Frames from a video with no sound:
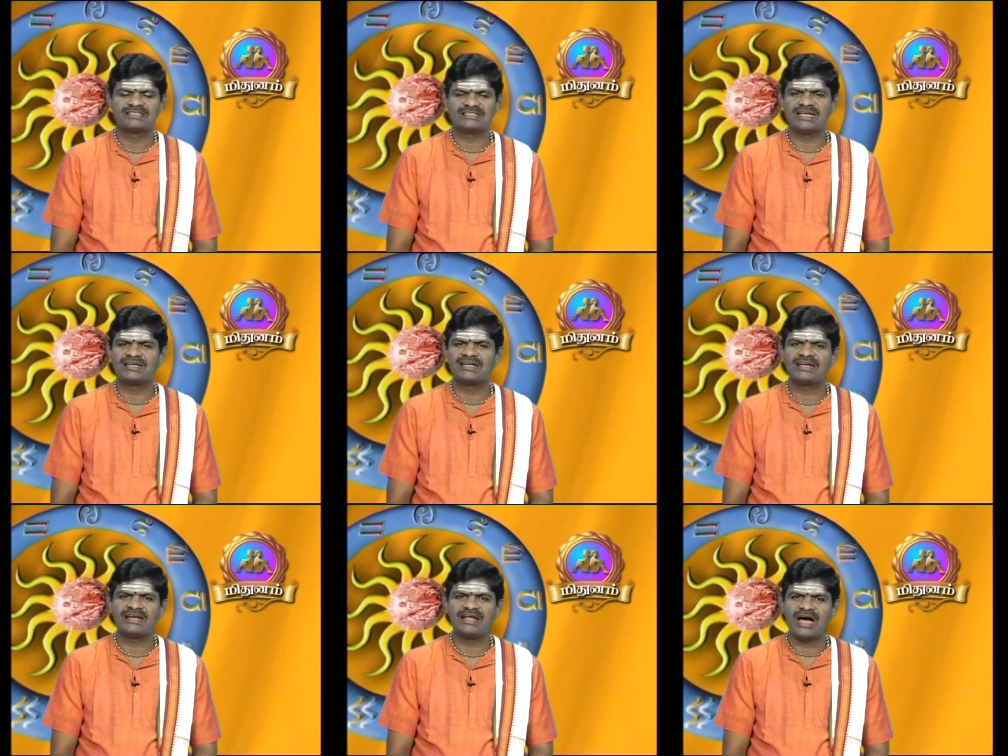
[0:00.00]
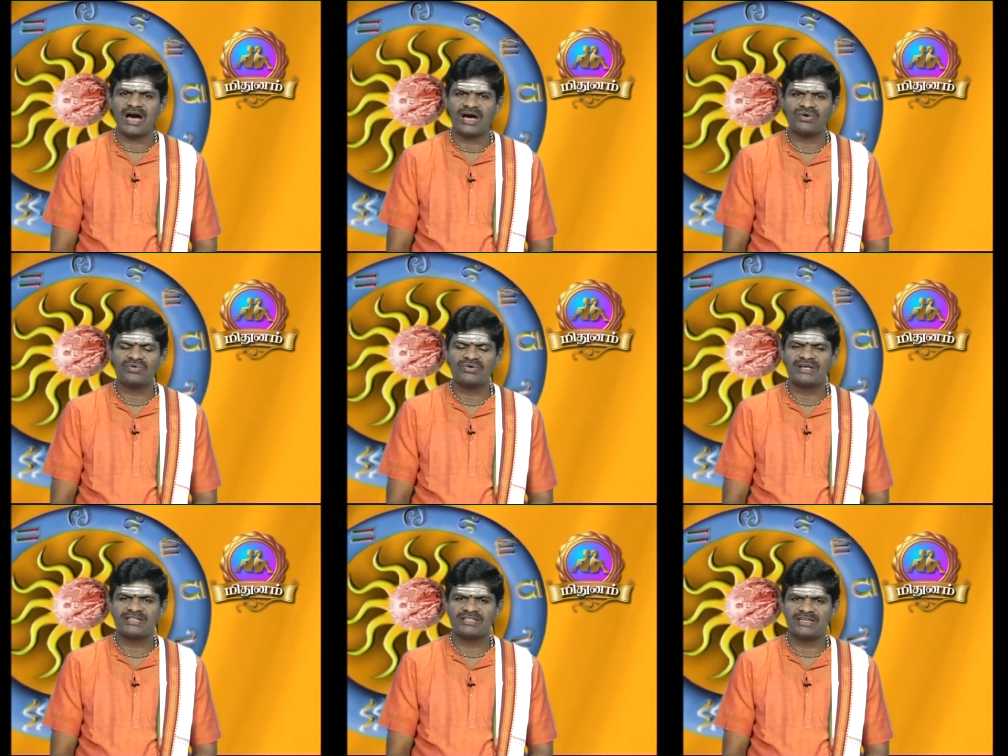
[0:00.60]
சற்றே
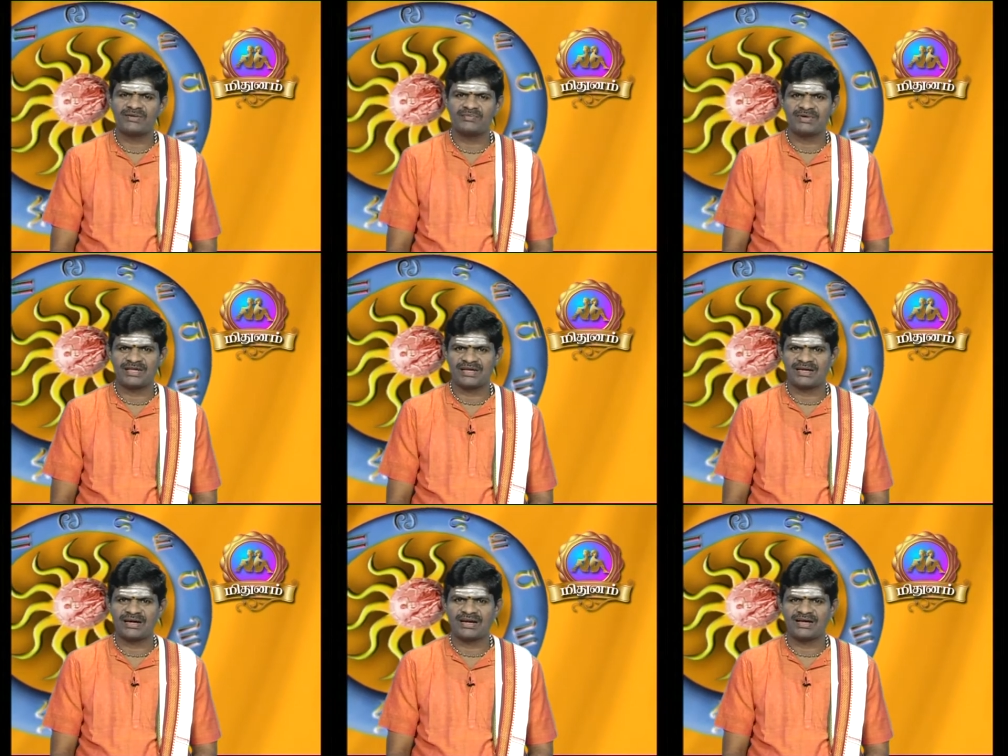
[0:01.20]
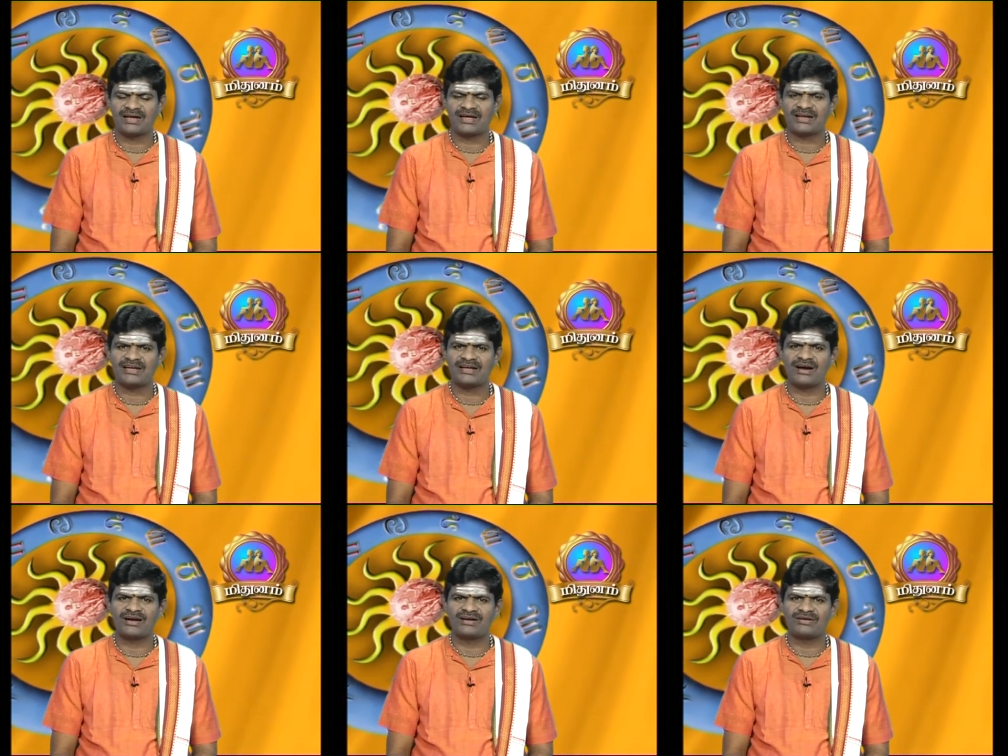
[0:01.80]
ஆரோக்கியத்திலும் நீங்கள் அக்கறை
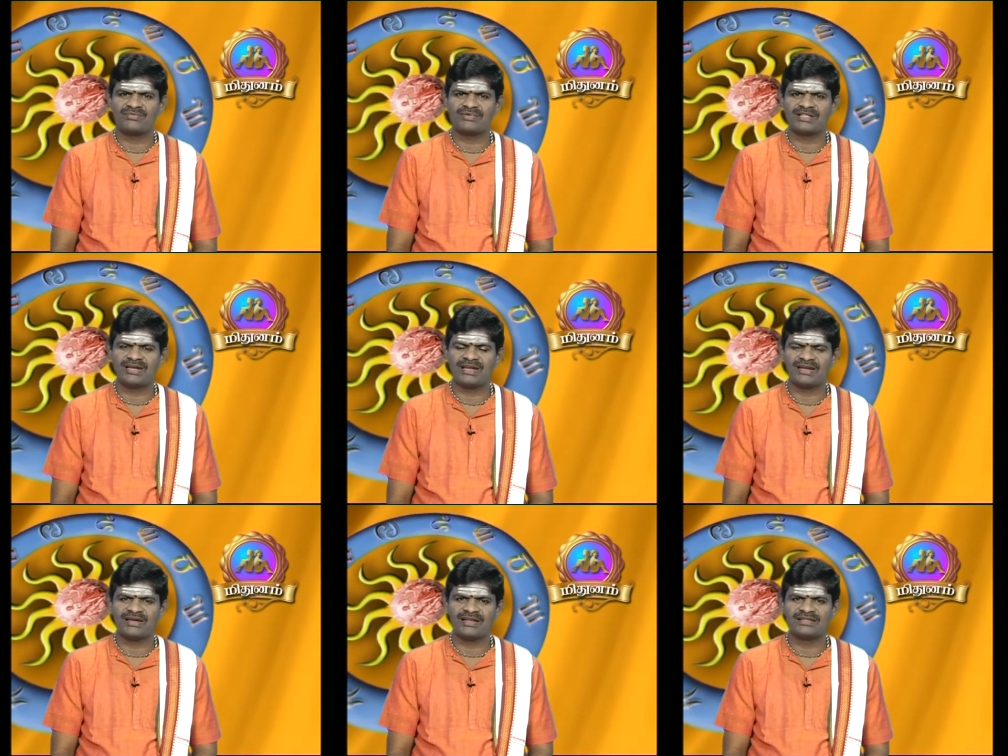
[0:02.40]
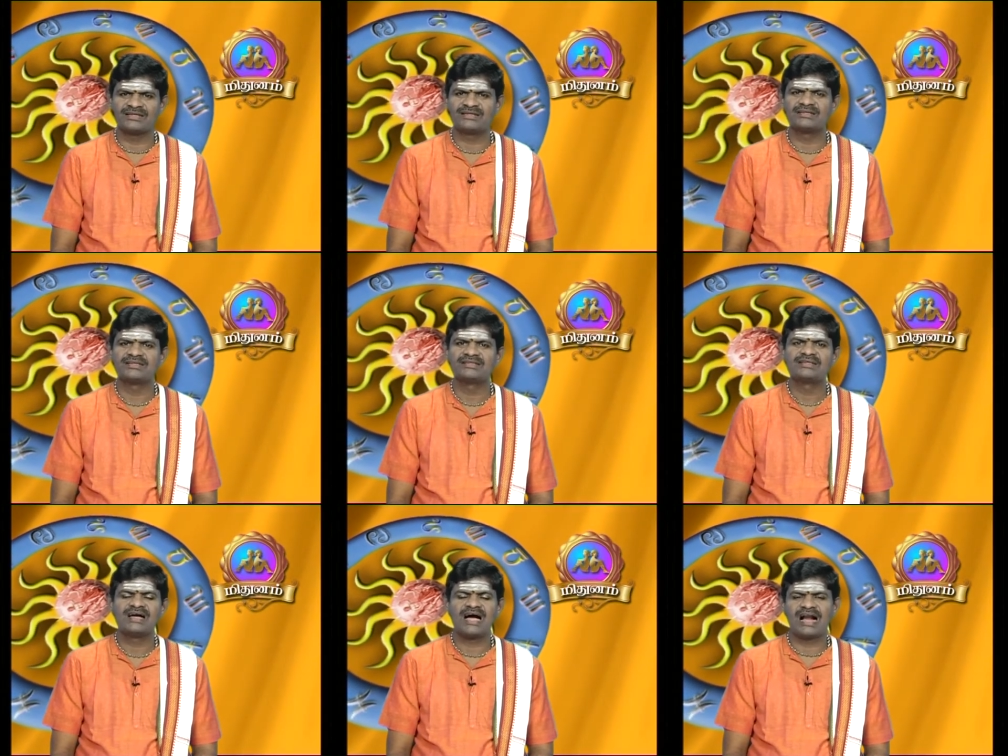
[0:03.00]
காட்டுவது நல்லது
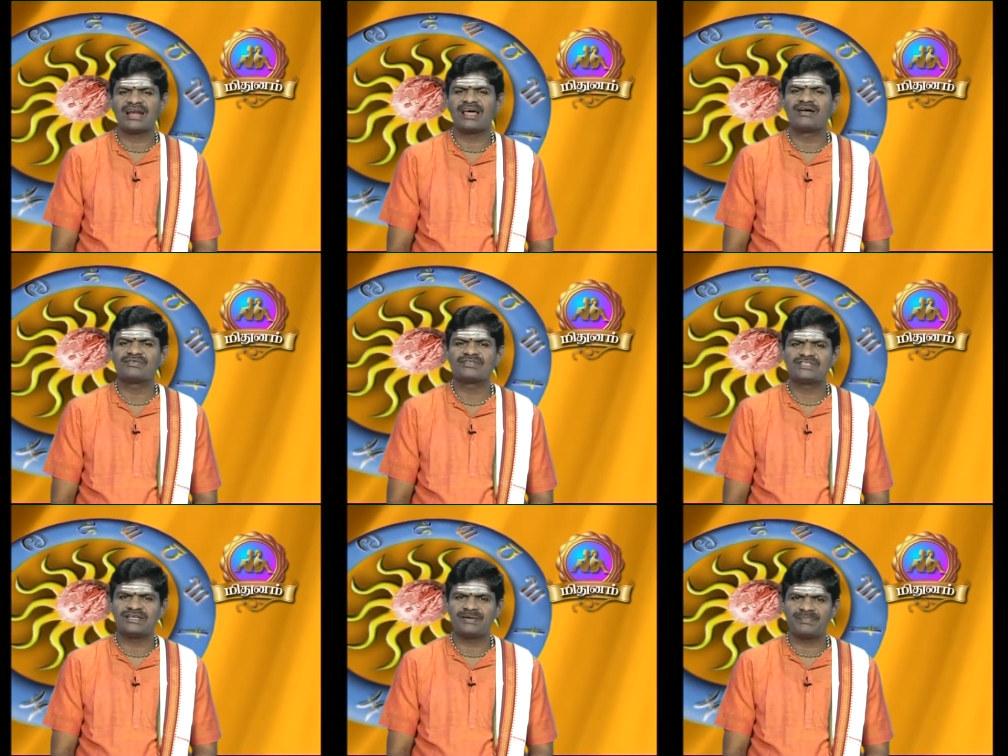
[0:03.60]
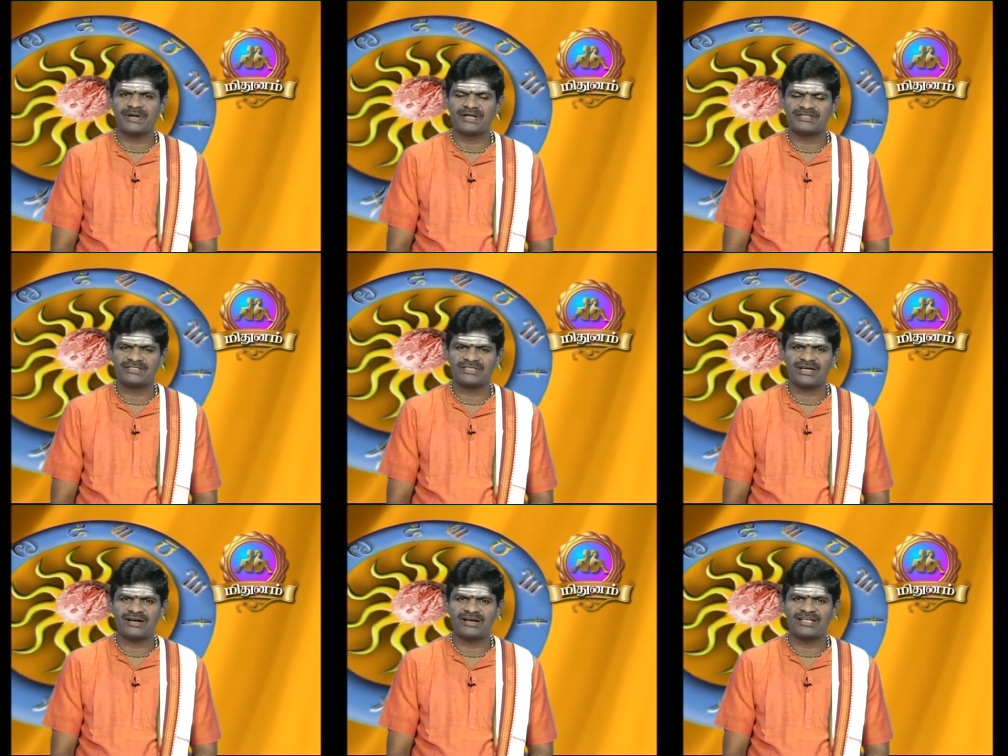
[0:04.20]
அனாவசிய
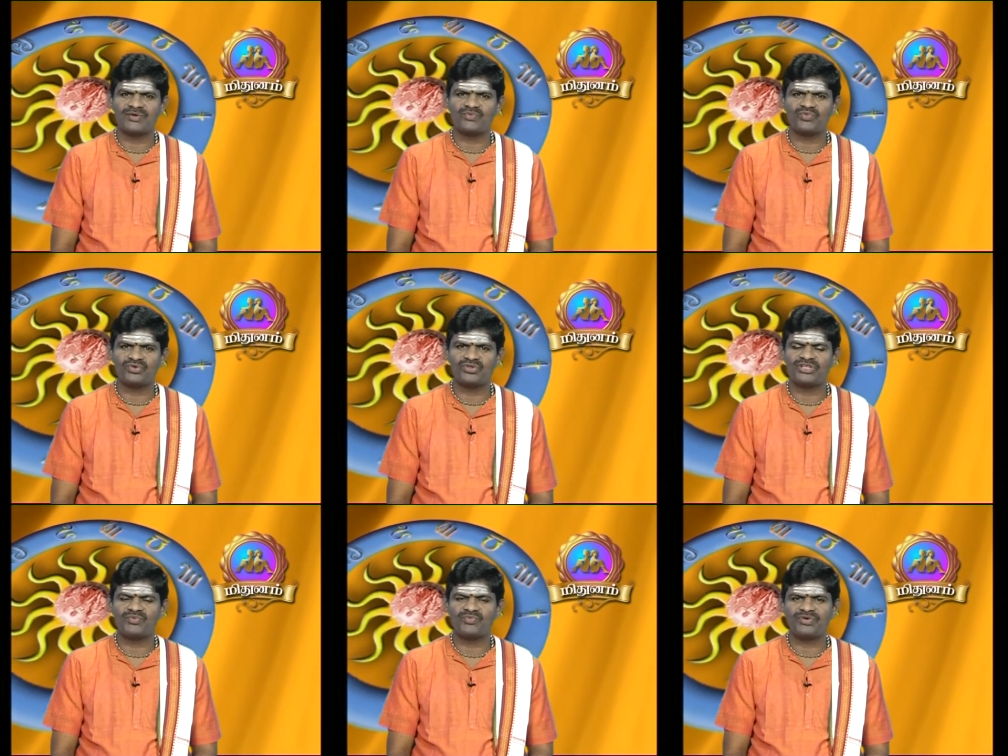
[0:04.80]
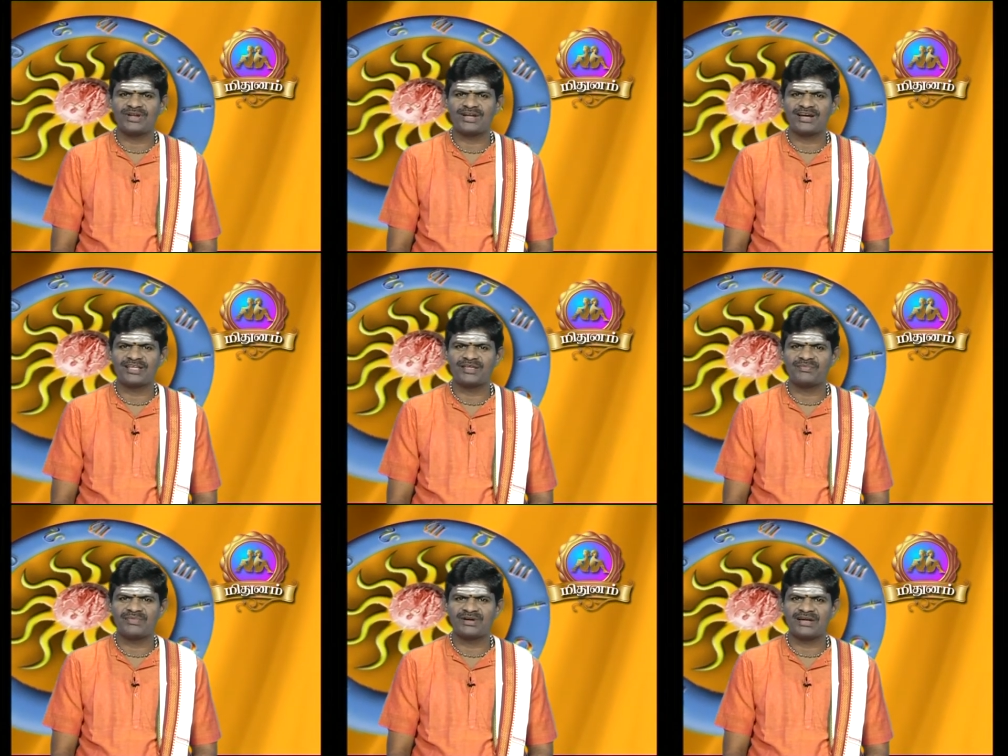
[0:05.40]
பேச்சுக்களையும்
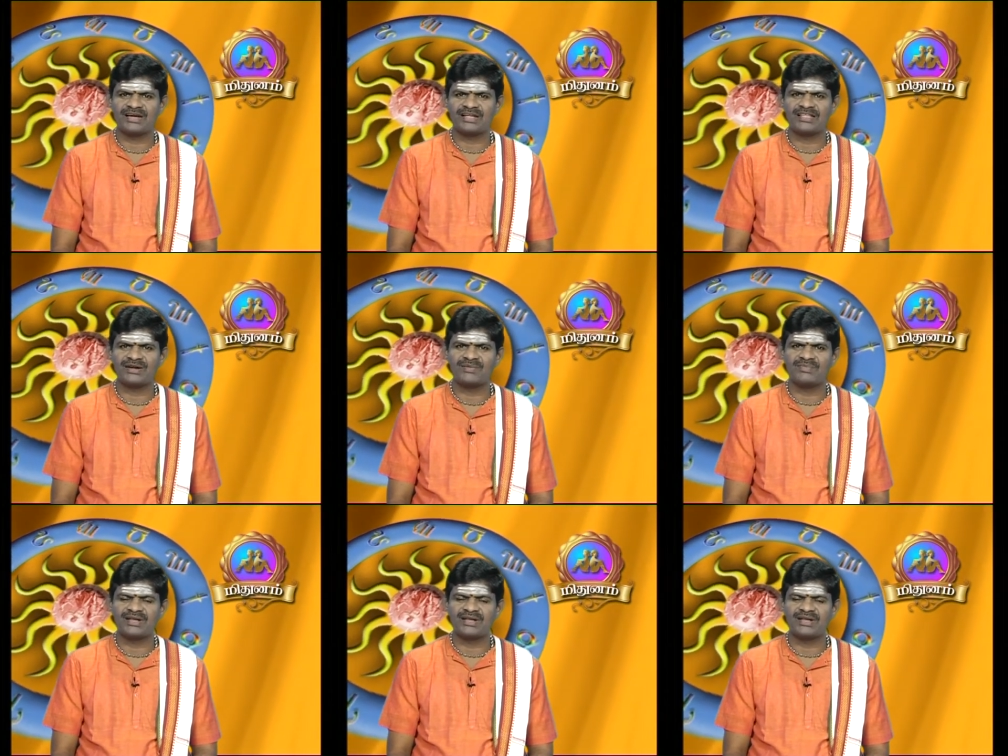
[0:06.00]
உறுதிமொழிகளையும் இன்றைய தினம்